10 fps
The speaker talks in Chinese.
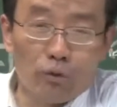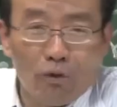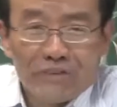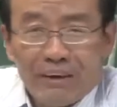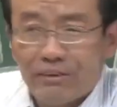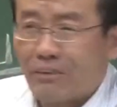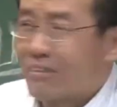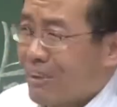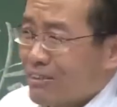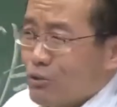我见到
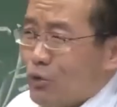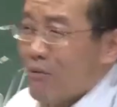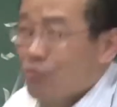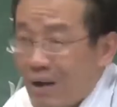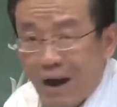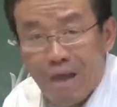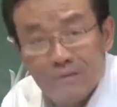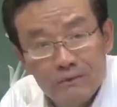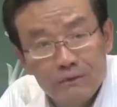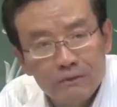你真是缘分啊，
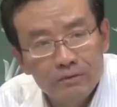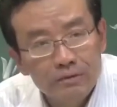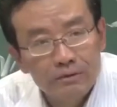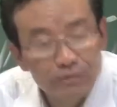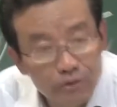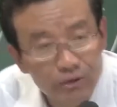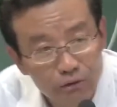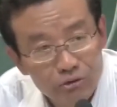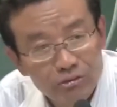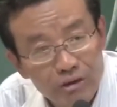你你用英
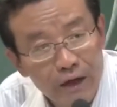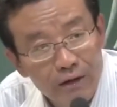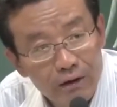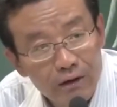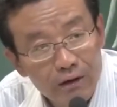语试试看，